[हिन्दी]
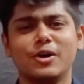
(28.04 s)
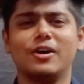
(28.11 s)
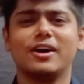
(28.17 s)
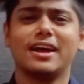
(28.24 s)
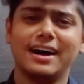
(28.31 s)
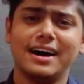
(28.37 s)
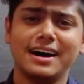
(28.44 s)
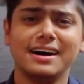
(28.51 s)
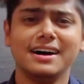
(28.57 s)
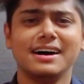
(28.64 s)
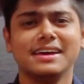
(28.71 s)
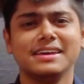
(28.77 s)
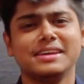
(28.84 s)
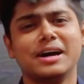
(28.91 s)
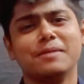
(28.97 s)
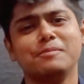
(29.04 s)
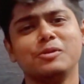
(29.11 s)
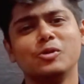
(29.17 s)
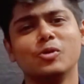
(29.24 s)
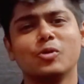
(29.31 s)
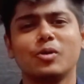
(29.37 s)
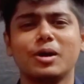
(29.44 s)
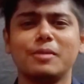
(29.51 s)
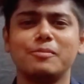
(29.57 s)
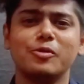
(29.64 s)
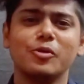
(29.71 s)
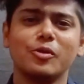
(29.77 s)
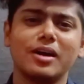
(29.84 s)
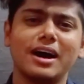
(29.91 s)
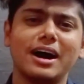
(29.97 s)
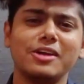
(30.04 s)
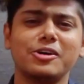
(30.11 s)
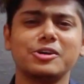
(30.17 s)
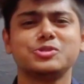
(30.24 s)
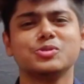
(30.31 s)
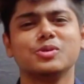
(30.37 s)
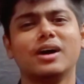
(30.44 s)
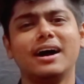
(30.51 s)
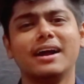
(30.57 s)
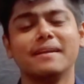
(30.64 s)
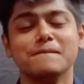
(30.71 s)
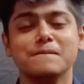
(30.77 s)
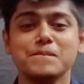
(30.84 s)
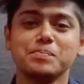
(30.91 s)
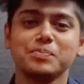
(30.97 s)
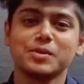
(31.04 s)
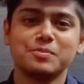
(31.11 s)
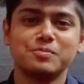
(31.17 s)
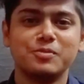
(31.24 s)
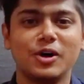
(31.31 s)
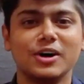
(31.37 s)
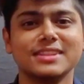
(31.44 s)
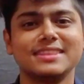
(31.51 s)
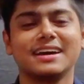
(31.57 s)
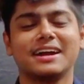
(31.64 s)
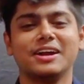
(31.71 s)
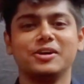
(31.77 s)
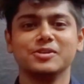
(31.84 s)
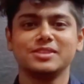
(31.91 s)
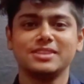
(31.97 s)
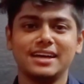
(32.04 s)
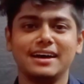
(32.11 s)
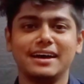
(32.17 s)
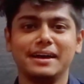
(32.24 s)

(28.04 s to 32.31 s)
और हाँ यहाँ पे लोगों का भोकाल और जुगाड़ बहुत तगड़ा होता